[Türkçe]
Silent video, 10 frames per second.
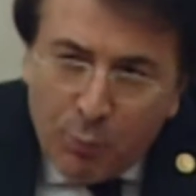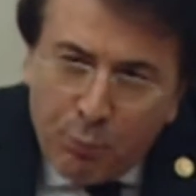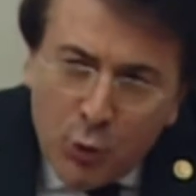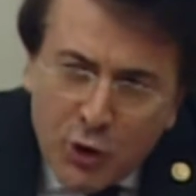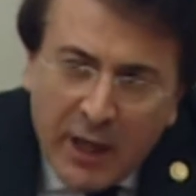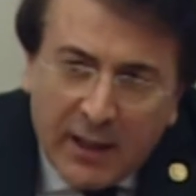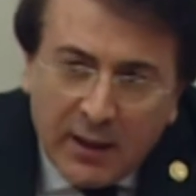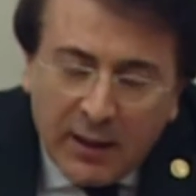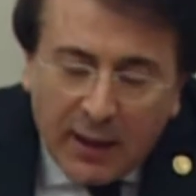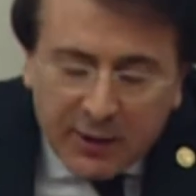Bu
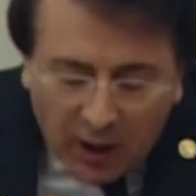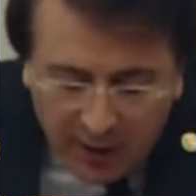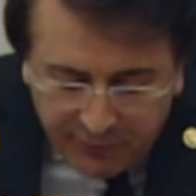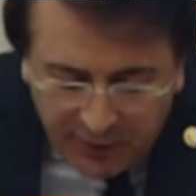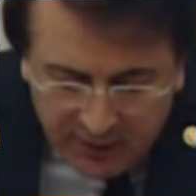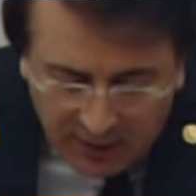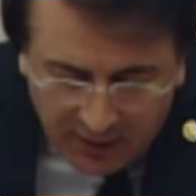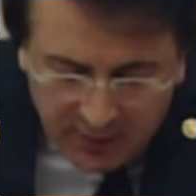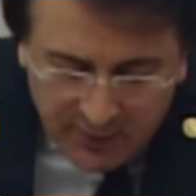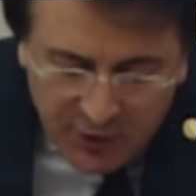şekliyle tarif
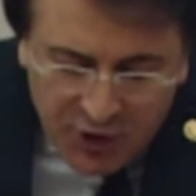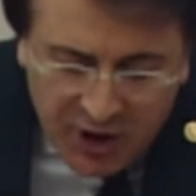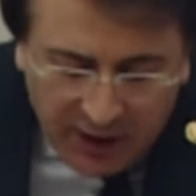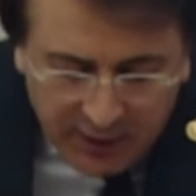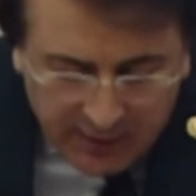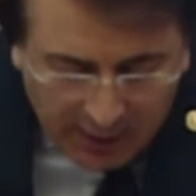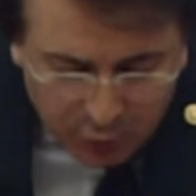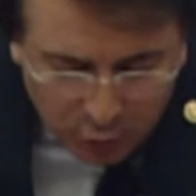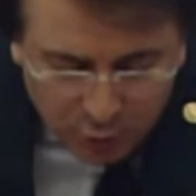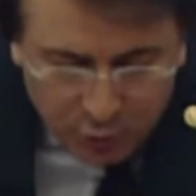edilen şehitler
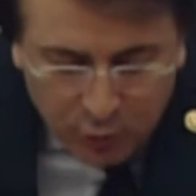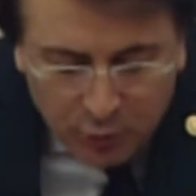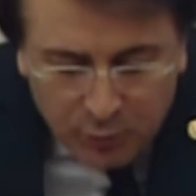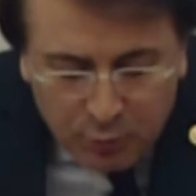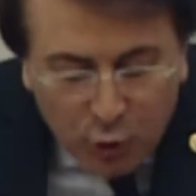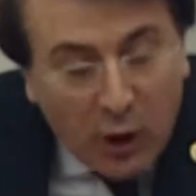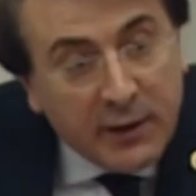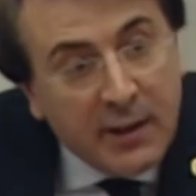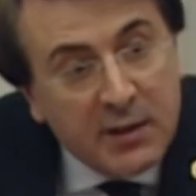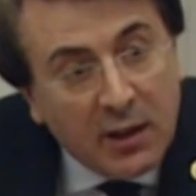yurdu,
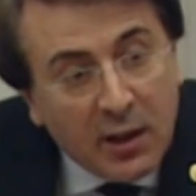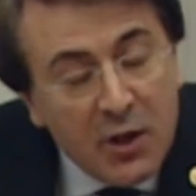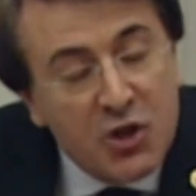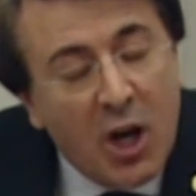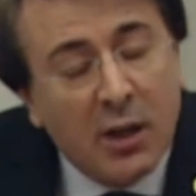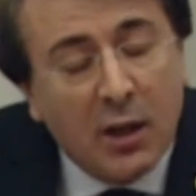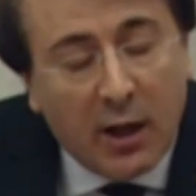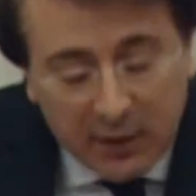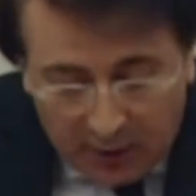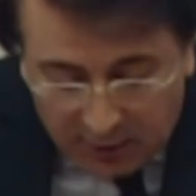mukaddesata can
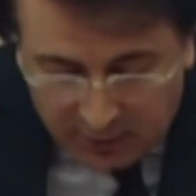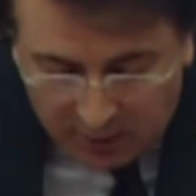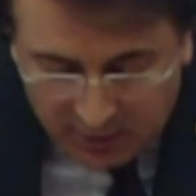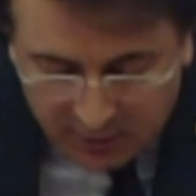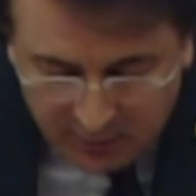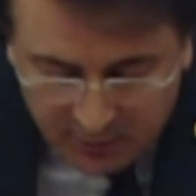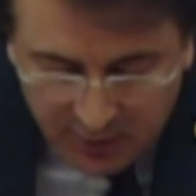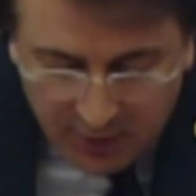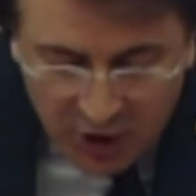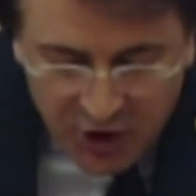adayanların
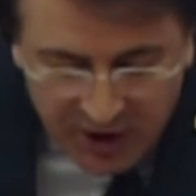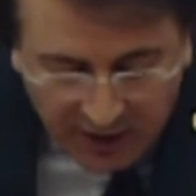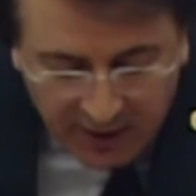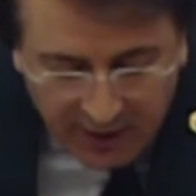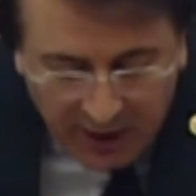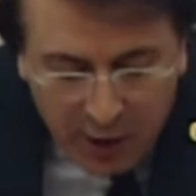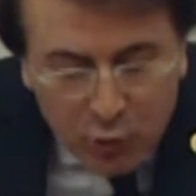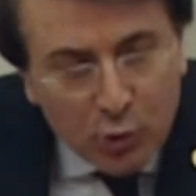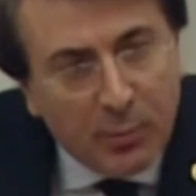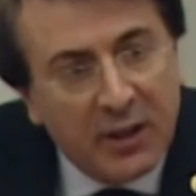şehri
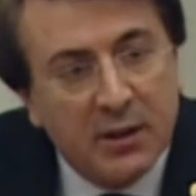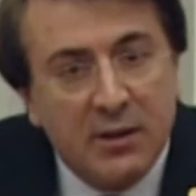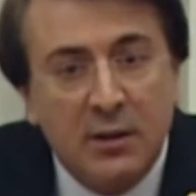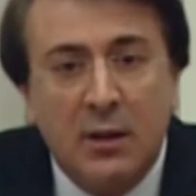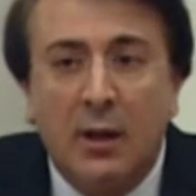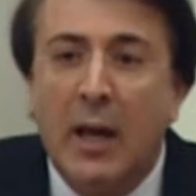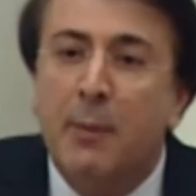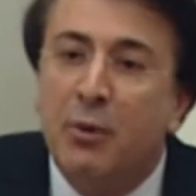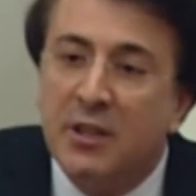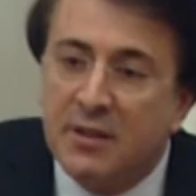Erzurum adını
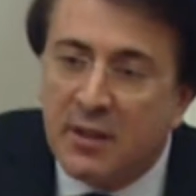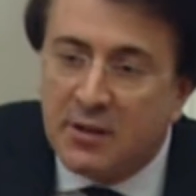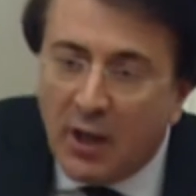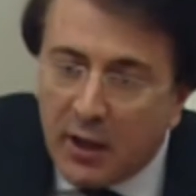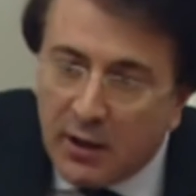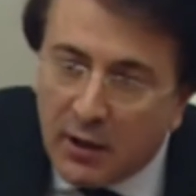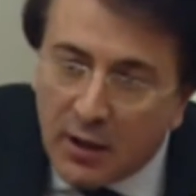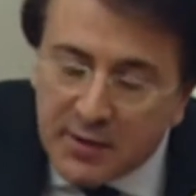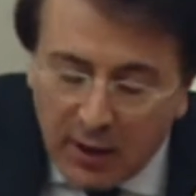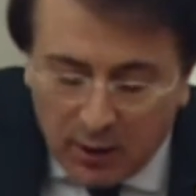hepinizi
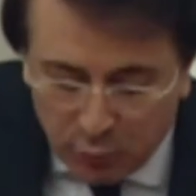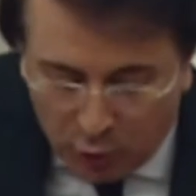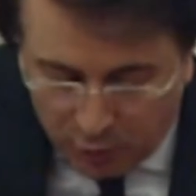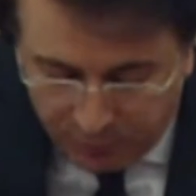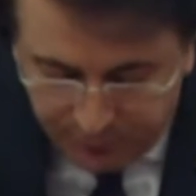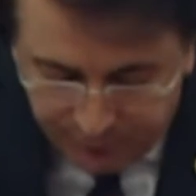saygıyla selamlıyorum.